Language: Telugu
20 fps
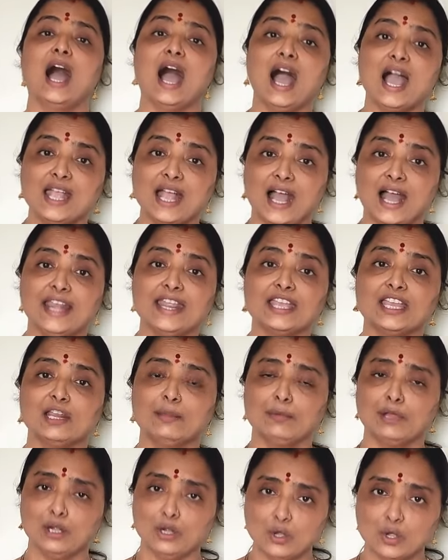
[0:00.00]
ఆ
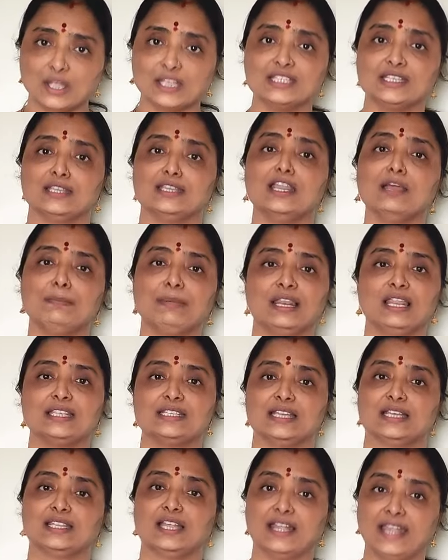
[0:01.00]
కార్యక్రమంలో ఒక చిన్న పిల్ల
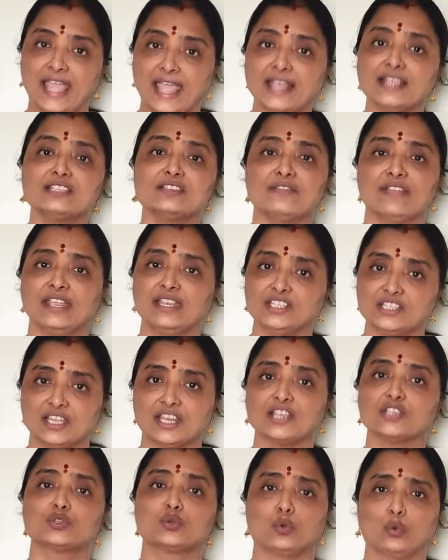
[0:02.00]
చేత డాన్స్
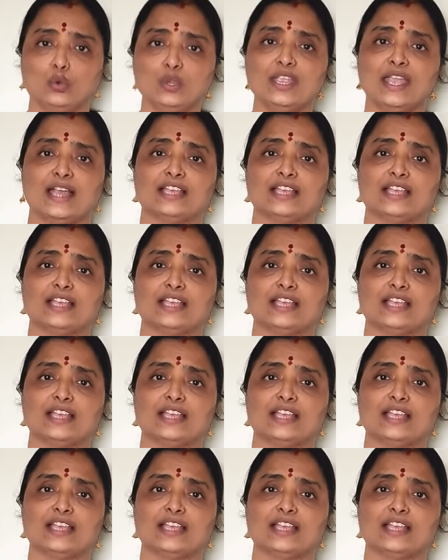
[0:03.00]
వేయించారు ఆ స్కూల్